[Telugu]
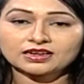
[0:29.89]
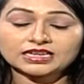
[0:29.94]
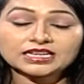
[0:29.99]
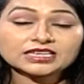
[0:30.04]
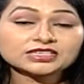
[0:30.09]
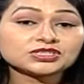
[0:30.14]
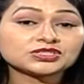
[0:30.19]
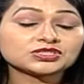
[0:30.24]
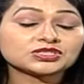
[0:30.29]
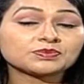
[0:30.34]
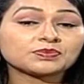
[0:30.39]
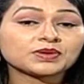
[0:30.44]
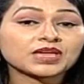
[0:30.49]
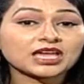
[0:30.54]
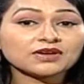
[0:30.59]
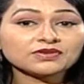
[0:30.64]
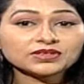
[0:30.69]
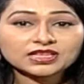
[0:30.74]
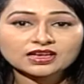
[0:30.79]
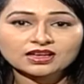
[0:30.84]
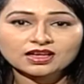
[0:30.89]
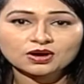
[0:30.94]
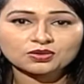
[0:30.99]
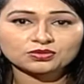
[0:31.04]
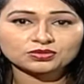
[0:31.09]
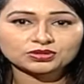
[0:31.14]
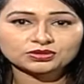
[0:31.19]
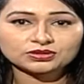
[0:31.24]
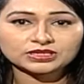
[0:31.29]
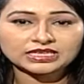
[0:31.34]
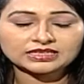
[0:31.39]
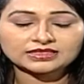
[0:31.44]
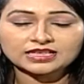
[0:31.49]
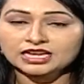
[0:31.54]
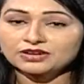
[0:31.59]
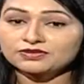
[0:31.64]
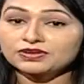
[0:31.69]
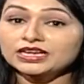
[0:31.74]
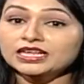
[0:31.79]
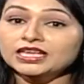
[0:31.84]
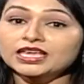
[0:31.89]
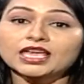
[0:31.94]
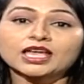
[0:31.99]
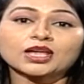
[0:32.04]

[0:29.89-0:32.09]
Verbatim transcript: రిలేషన్షిప్ ఏ విధంగా ఉంటుంది దానివల్ల